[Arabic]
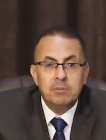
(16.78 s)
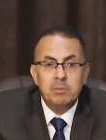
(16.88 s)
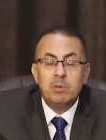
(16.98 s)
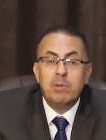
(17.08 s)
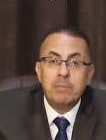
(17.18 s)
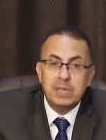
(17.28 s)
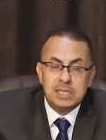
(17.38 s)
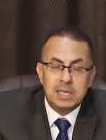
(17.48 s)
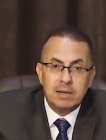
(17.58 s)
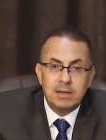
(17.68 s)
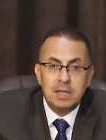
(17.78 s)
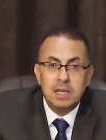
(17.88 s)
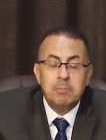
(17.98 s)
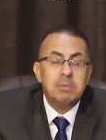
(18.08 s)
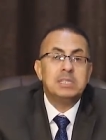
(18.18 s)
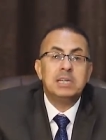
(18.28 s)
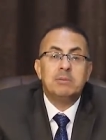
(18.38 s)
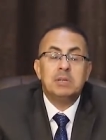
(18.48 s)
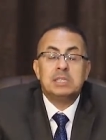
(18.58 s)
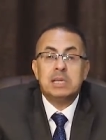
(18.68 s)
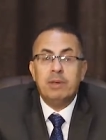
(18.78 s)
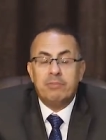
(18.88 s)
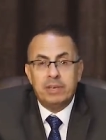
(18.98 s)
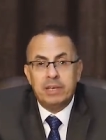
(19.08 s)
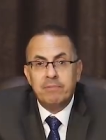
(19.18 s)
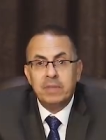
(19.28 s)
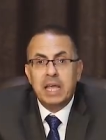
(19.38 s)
بتبقى ميزه بس يتسامح في ايه